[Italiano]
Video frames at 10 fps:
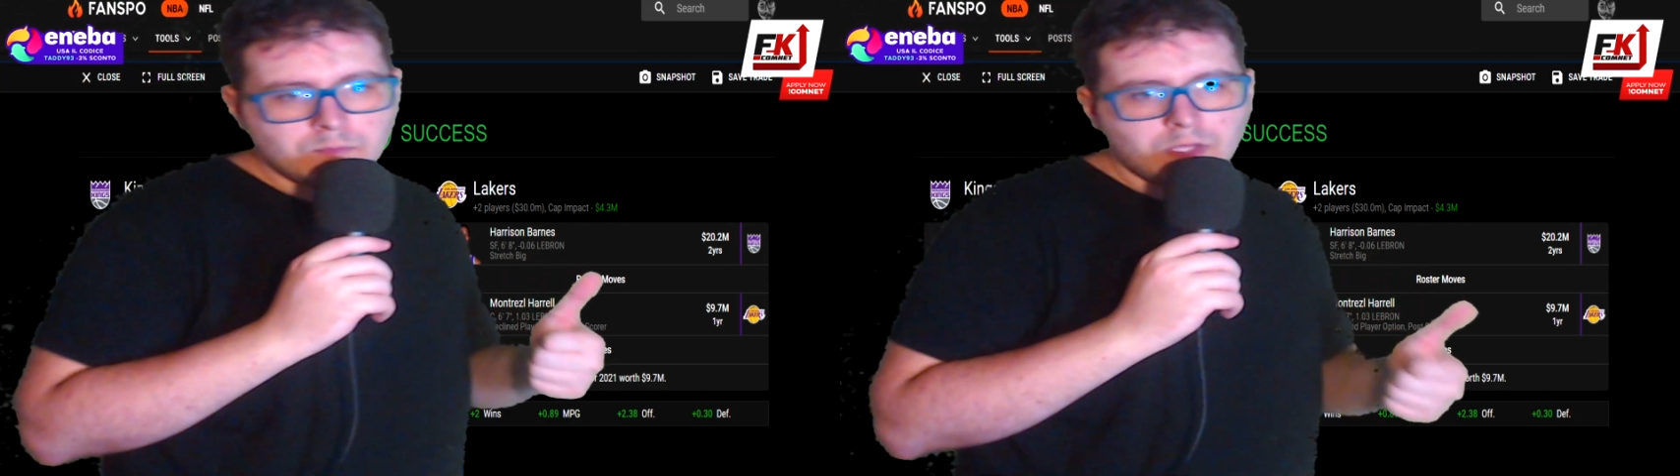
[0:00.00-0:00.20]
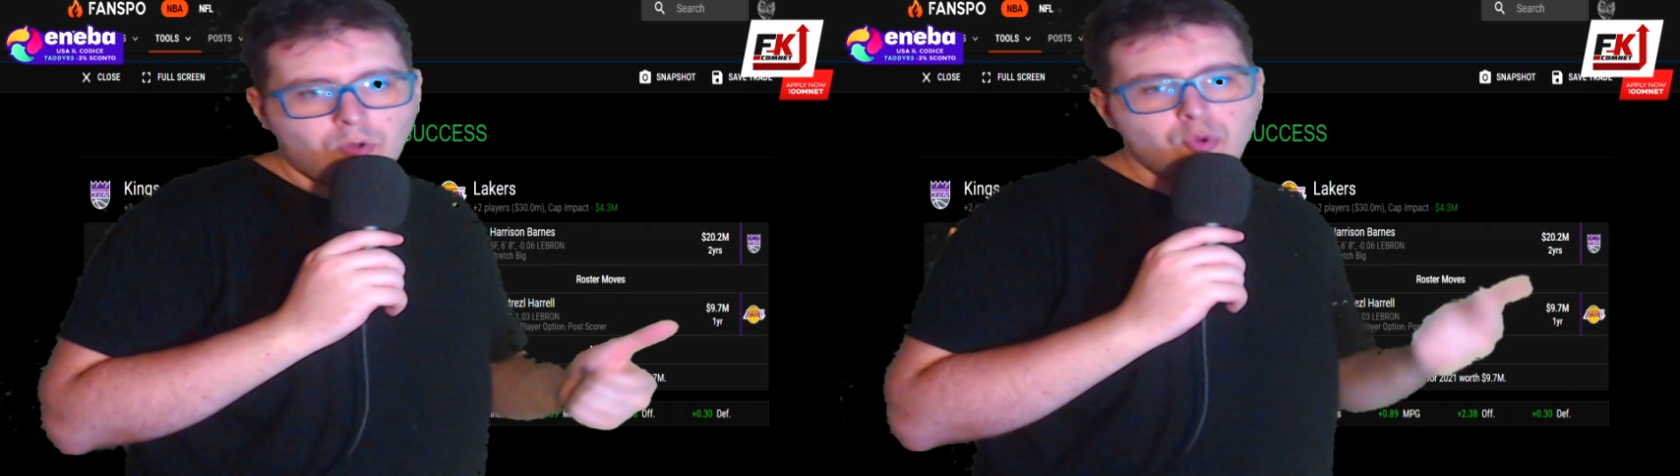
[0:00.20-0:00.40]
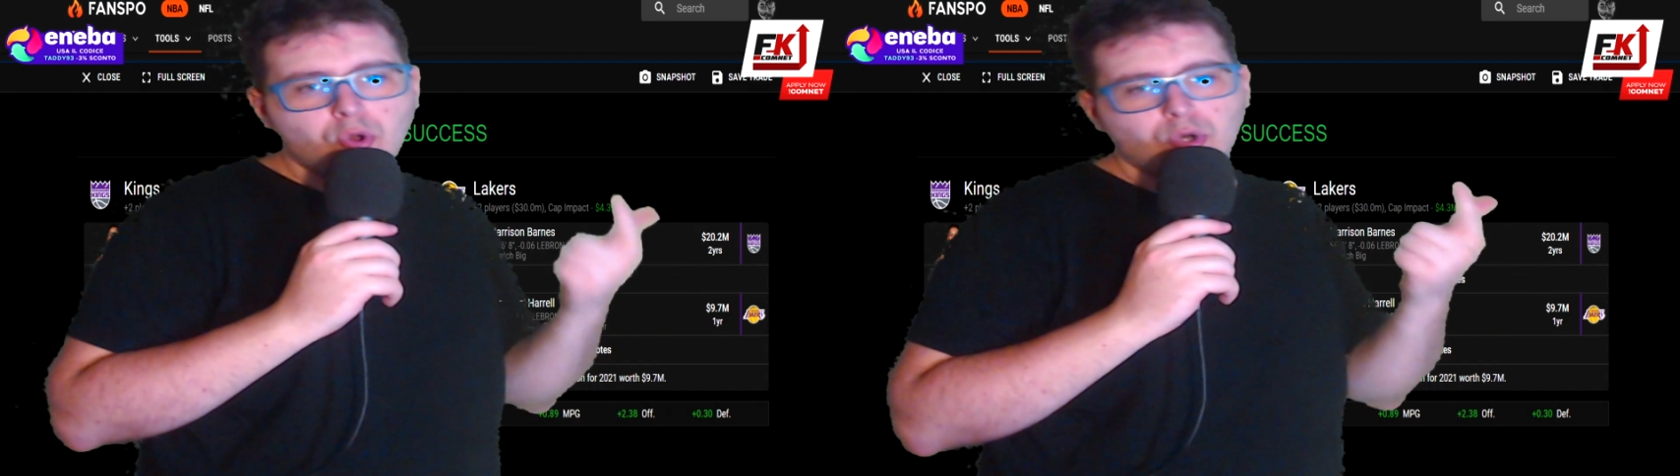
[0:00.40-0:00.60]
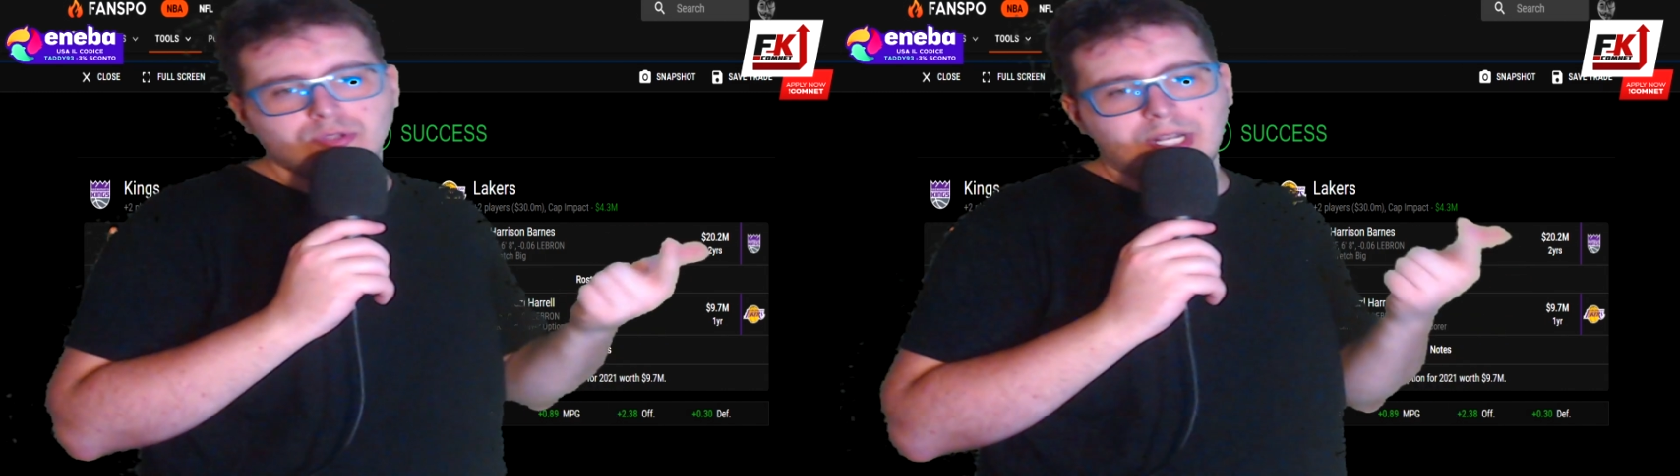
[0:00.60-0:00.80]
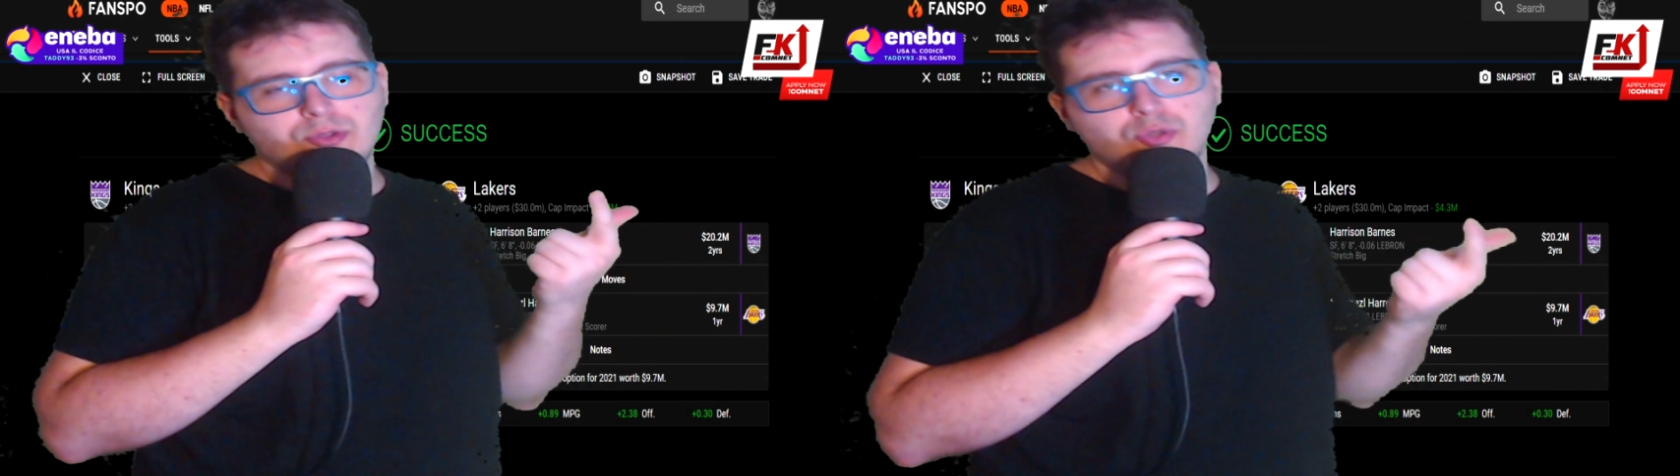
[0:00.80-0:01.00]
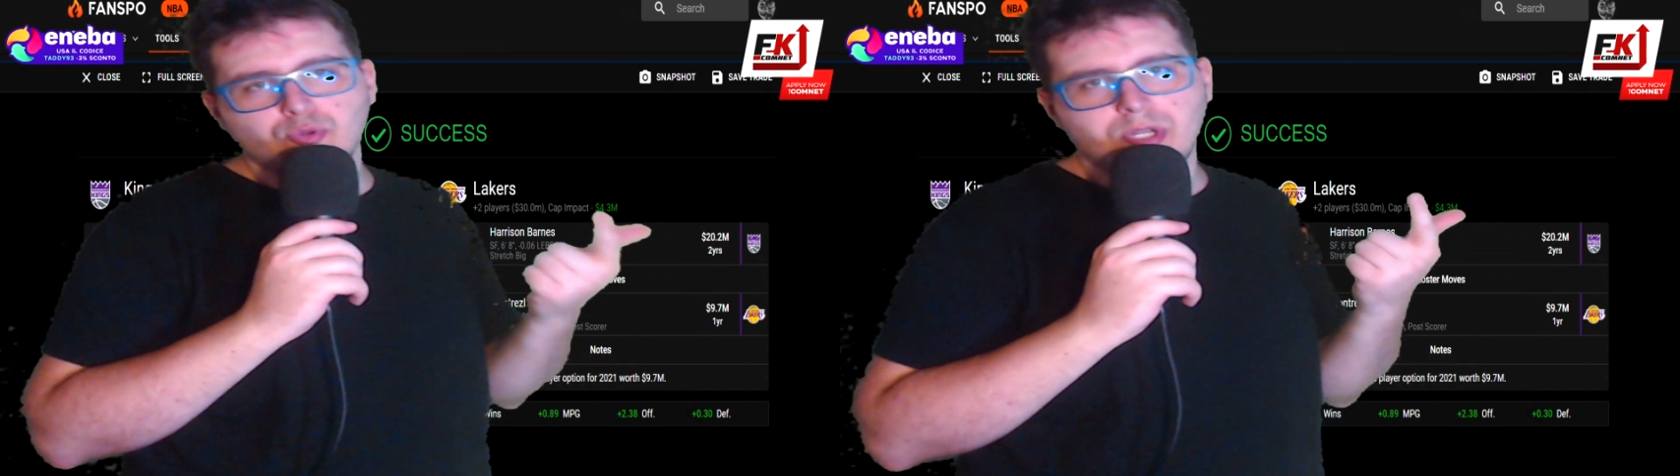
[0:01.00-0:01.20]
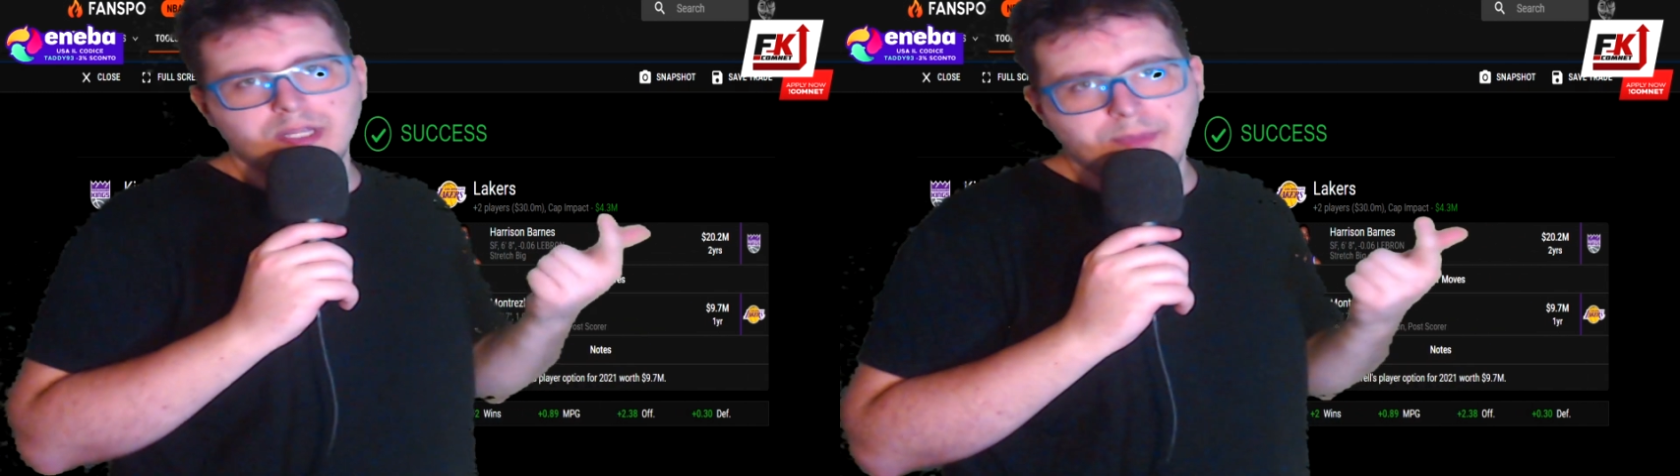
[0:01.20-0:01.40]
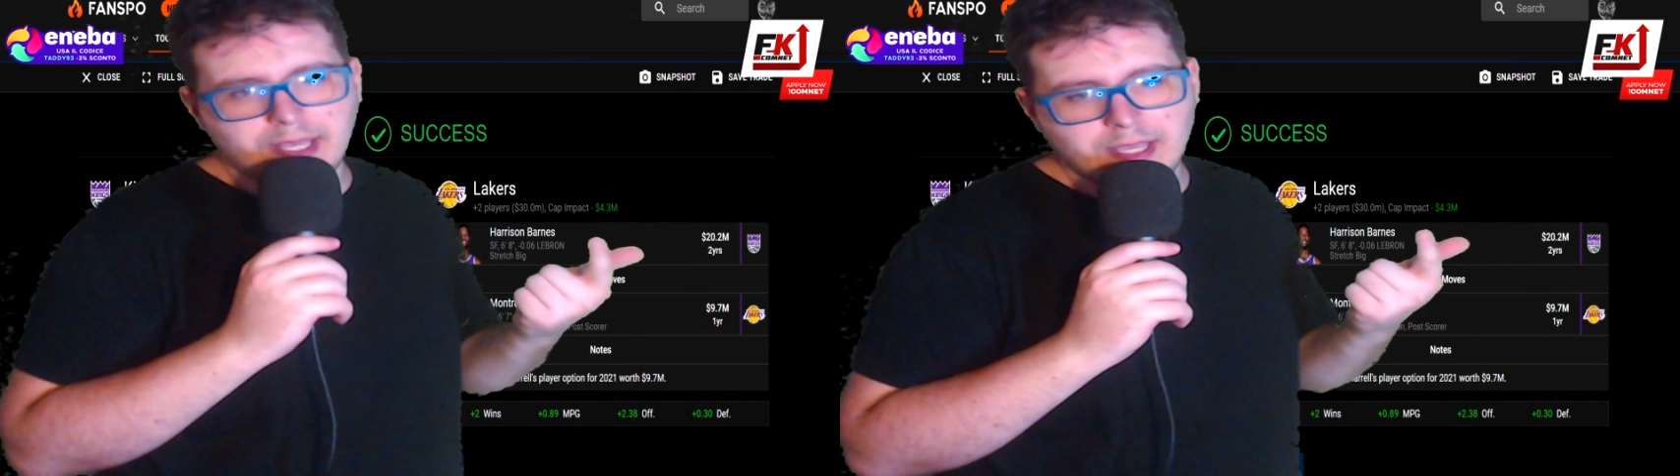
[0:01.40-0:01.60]
un contratto inutile di
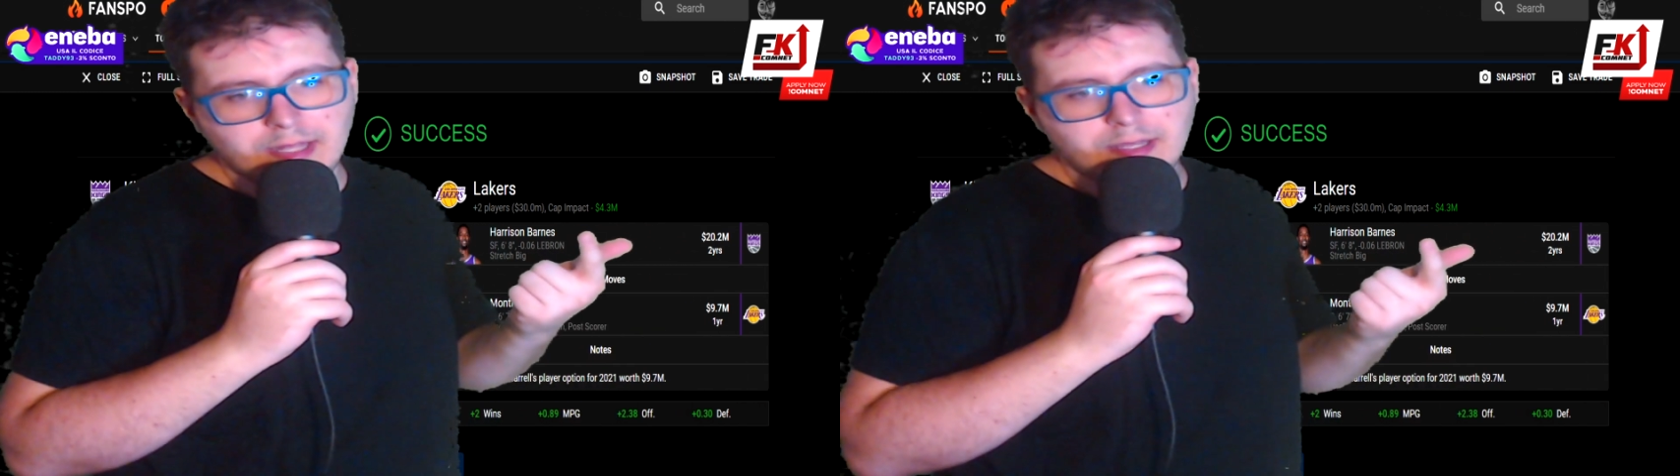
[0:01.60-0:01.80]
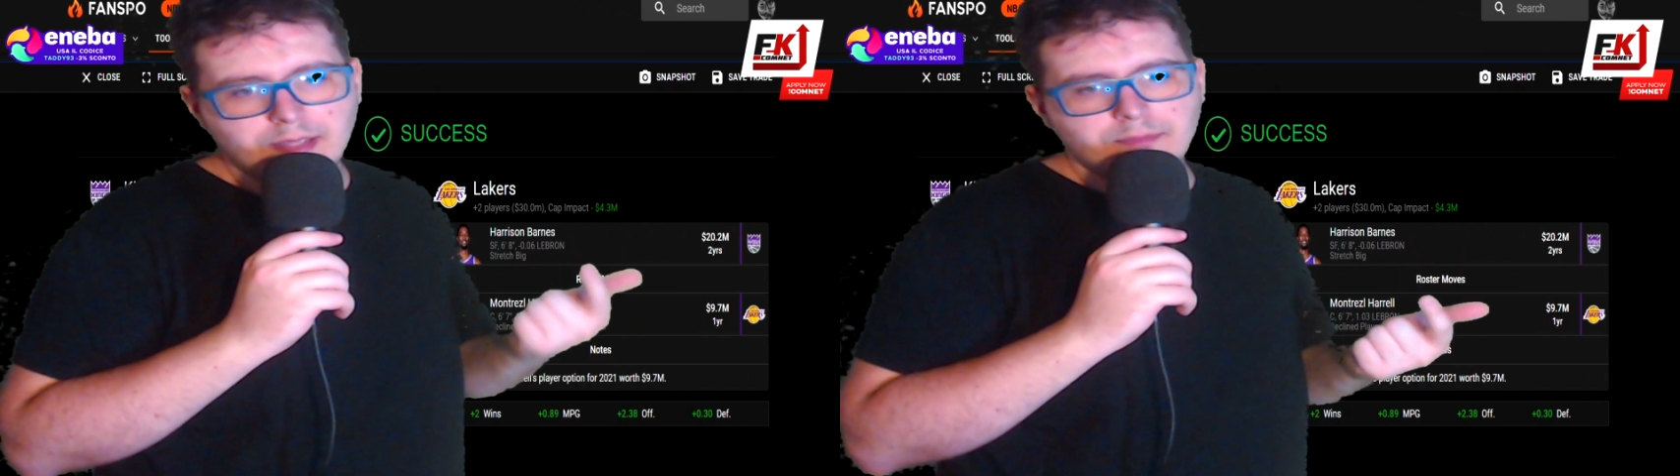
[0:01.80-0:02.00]
McKinney,